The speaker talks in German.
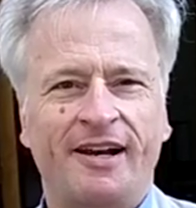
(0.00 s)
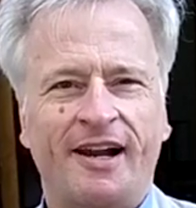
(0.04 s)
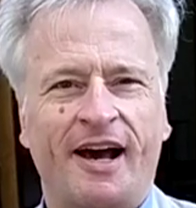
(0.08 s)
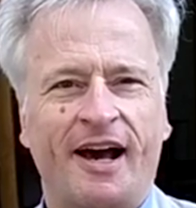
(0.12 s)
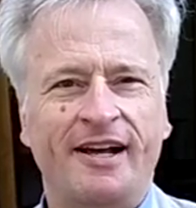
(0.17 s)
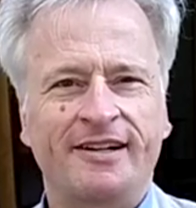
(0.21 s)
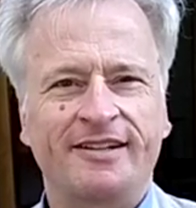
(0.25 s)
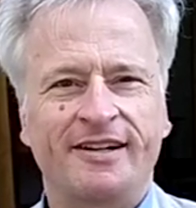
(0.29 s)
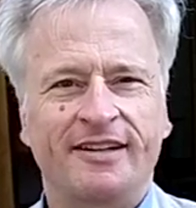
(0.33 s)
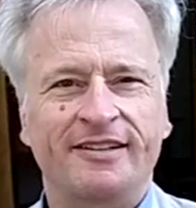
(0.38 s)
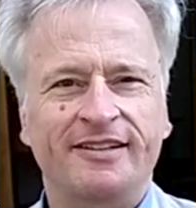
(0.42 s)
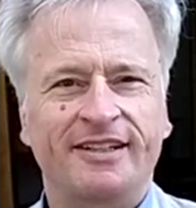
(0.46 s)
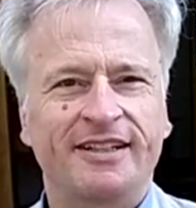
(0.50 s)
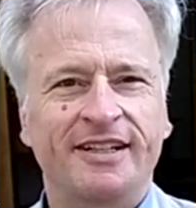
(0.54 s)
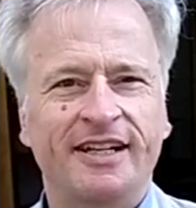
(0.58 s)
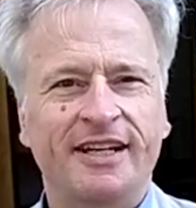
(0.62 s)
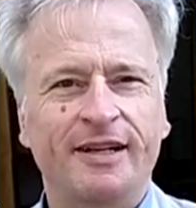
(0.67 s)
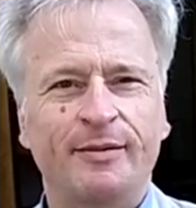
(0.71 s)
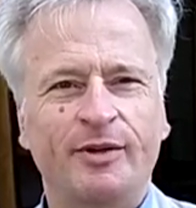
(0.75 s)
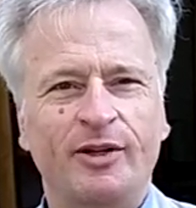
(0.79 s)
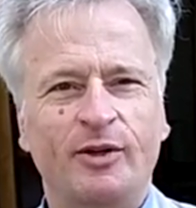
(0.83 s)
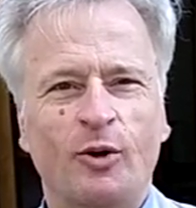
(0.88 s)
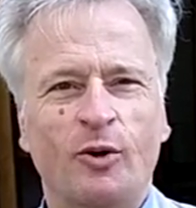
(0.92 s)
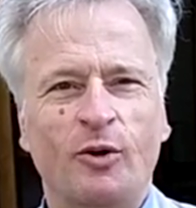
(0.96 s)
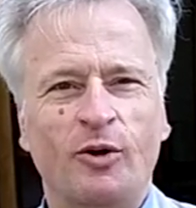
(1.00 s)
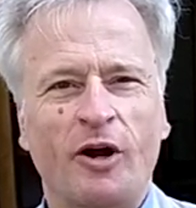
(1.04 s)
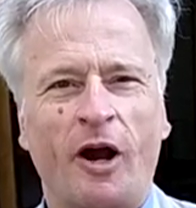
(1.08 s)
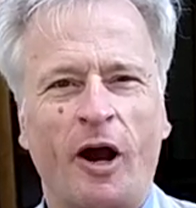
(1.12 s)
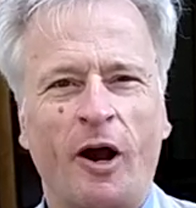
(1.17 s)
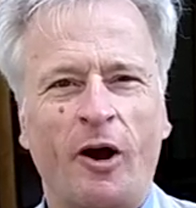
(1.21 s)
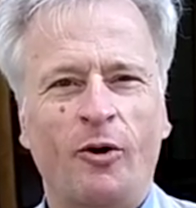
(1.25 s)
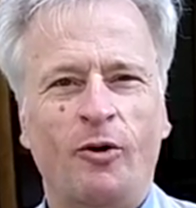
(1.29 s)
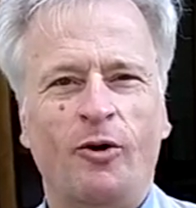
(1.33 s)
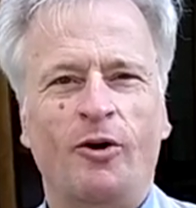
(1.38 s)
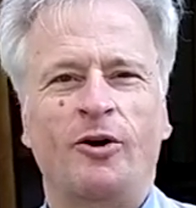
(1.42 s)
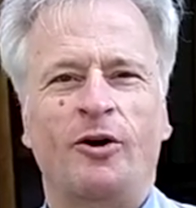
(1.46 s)
alle anderen Genehmigungen
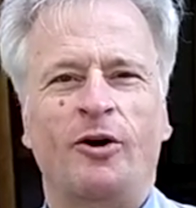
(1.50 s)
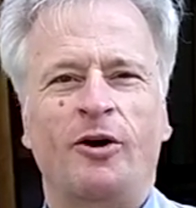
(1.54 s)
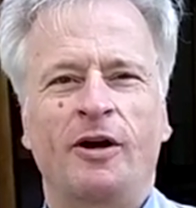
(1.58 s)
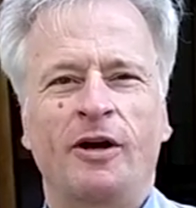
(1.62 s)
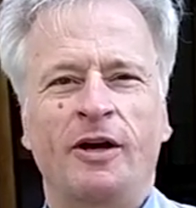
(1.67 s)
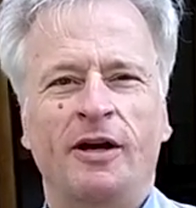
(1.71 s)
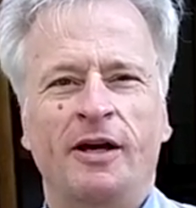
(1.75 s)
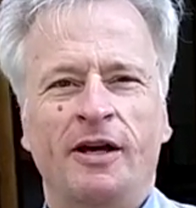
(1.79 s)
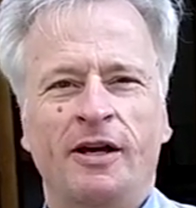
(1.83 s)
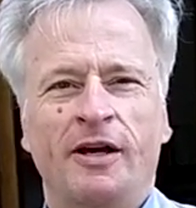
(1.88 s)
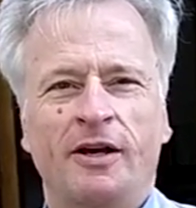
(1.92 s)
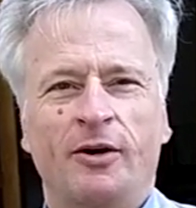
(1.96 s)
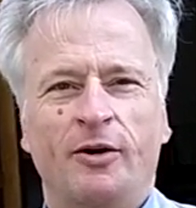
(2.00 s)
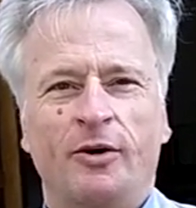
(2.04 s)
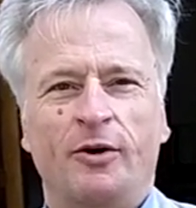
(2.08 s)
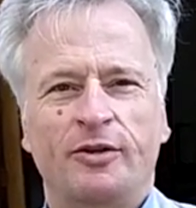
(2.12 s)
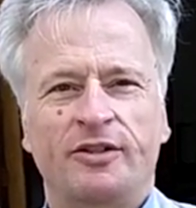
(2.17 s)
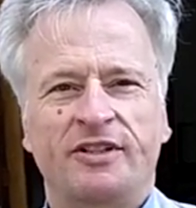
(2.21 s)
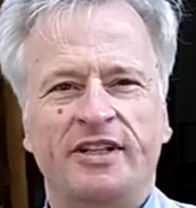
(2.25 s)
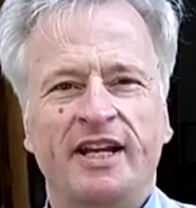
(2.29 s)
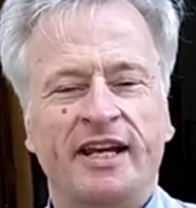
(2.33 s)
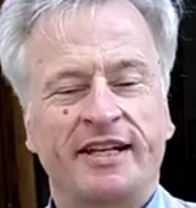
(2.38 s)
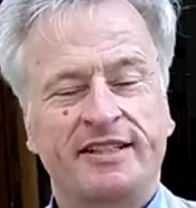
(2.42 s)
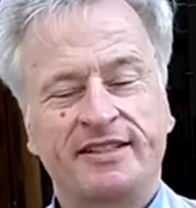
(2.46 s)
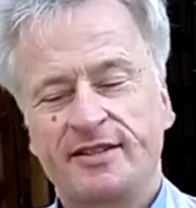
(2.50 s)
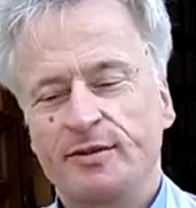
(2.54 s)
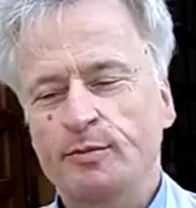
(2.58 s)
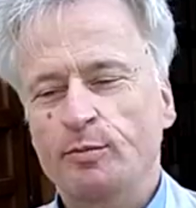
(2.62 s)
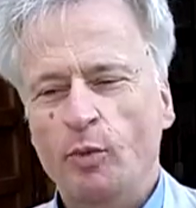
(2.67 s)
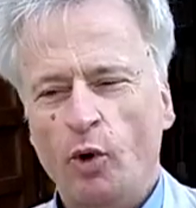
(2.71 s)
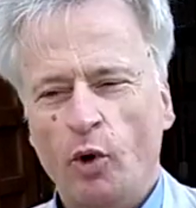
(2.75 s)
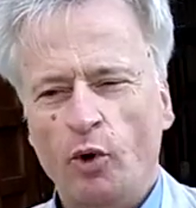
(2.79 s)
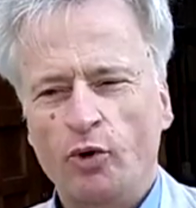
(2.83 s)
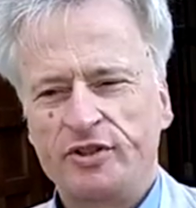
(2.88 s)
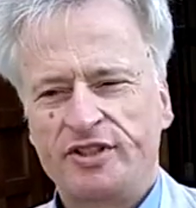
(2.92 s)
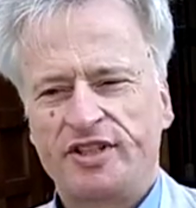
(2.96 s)
auch. Und
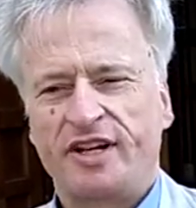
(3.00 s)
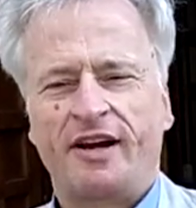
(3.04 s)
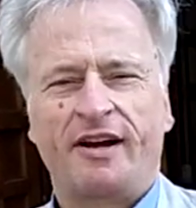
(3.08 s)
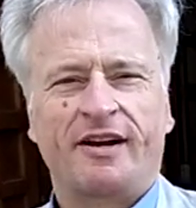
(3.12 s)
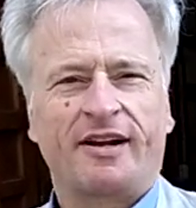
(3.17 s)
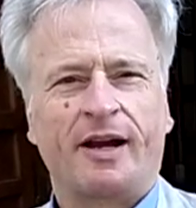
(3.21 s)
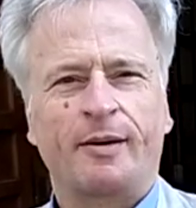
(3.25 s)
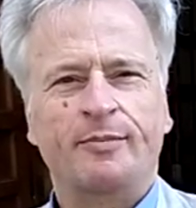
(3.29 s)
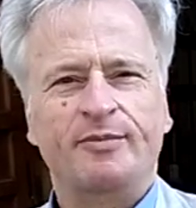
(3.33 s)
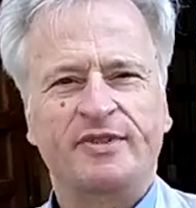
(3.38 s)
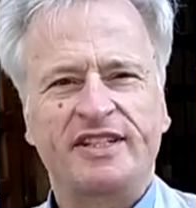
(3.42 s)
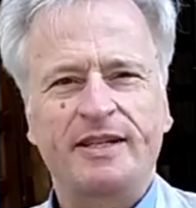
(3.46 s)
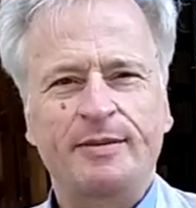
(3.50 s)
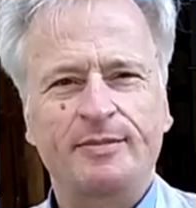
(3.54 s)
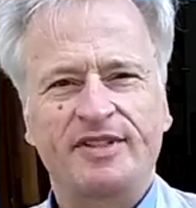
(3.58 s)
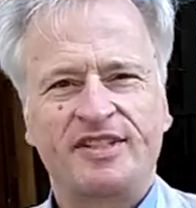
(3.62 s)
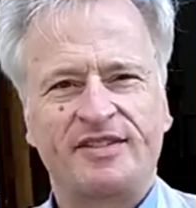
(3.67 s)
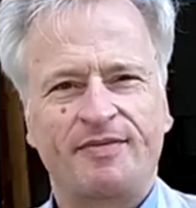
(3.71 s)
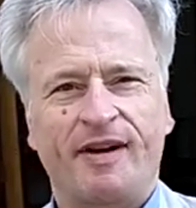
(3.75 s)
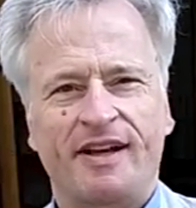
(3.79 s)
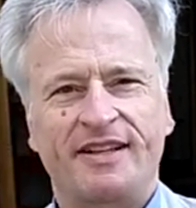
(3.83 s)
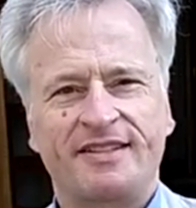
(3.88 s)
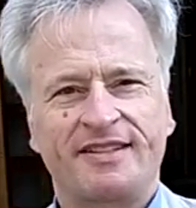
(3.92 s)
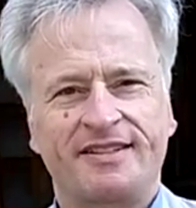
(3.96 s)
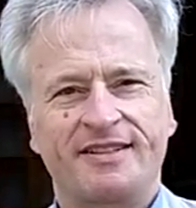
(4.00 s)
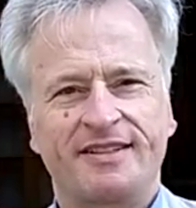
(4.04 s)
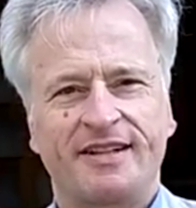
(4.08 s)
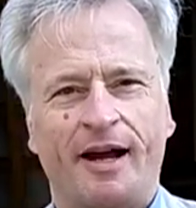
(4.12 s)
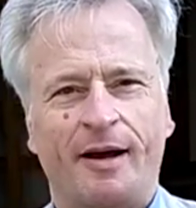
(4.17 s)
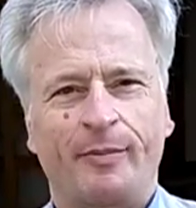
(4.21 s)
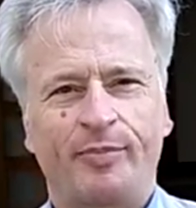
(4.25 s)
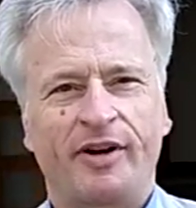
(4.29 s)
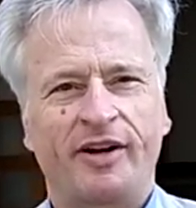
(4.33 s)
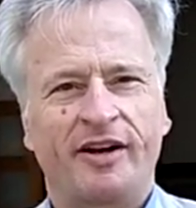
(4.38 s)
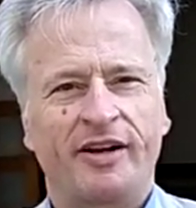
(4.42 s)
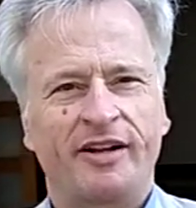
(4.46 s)
nächsten Montag am 27.
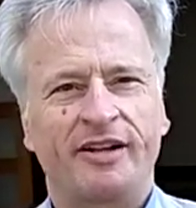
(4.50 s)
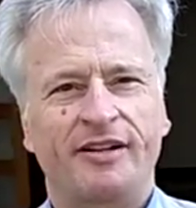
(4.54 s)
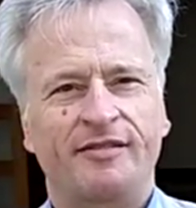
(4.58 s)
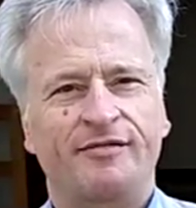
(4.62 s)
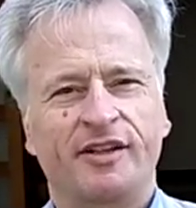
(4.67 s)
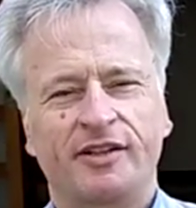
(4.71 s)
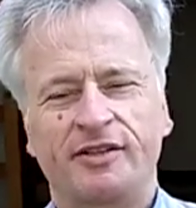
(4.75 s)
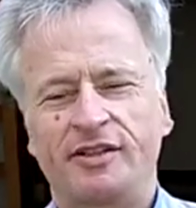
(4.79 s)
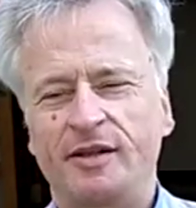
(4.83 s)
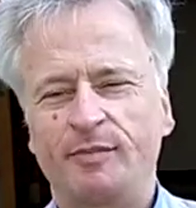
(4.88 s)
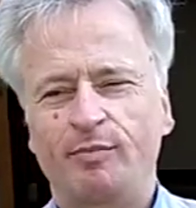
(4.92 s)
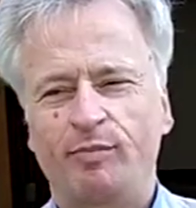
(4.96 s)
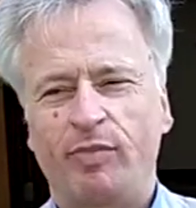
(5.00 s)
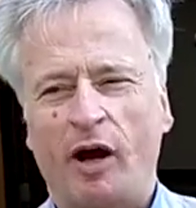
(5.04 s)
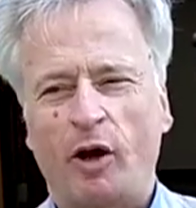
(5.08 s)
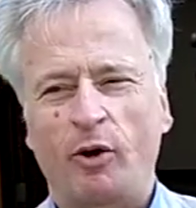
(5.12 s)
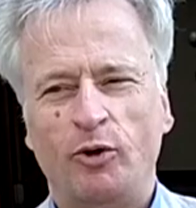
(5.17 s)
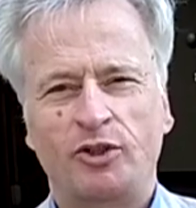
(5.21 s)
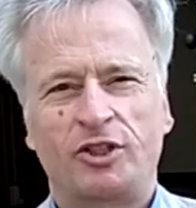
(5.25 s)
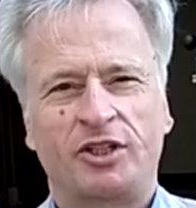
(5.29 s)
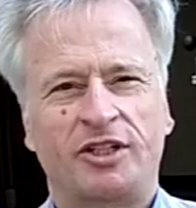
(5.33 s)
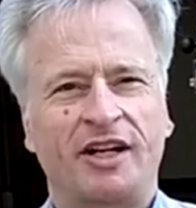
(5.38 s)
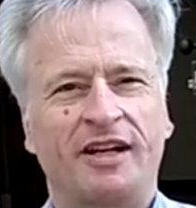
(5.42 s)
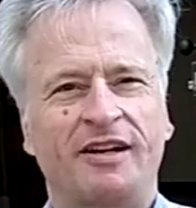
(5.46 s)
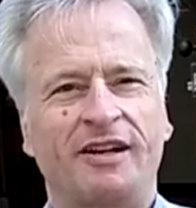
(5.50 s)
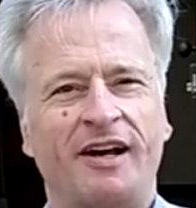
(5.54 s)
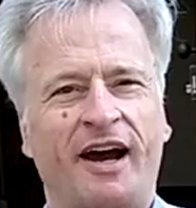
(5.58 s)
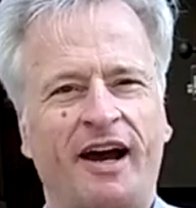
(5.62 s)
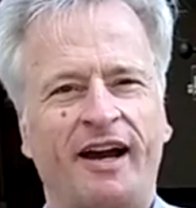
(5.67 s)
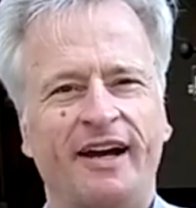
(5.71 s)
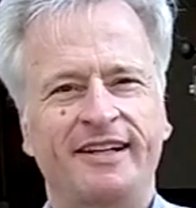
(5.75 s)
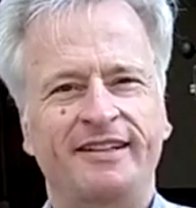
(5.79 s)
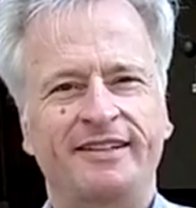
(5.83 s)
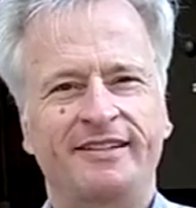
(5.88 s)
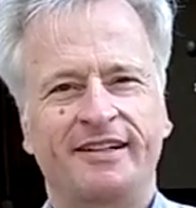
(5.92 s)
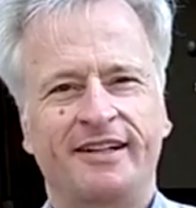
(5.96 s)
April wird die
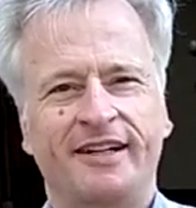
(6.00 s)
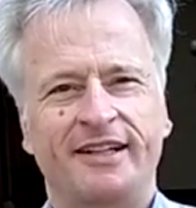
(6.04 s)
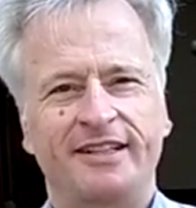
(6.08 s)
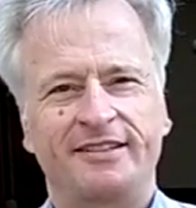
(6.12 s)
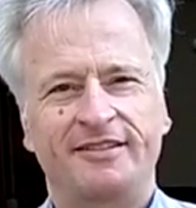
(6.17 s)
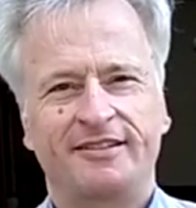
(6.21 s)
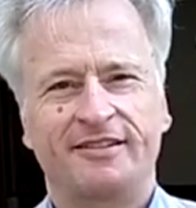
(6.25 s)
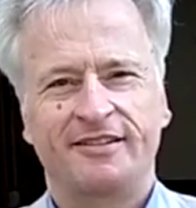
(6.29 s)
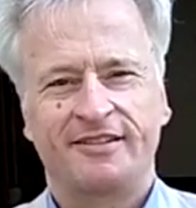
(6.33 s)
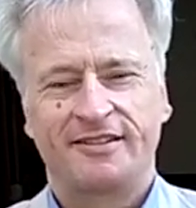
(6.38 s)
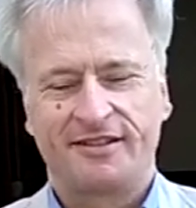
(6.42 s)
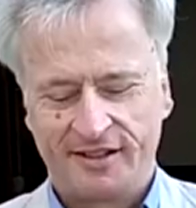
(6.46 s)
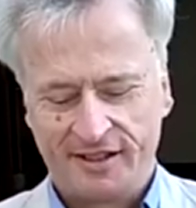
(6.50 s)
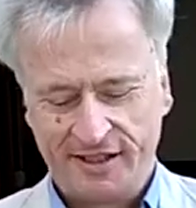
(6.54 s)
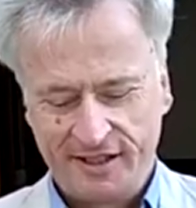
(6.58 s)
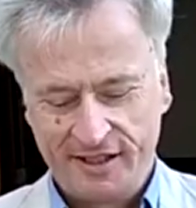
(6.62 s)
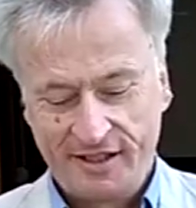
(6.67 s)
Baustelle eingerichtet.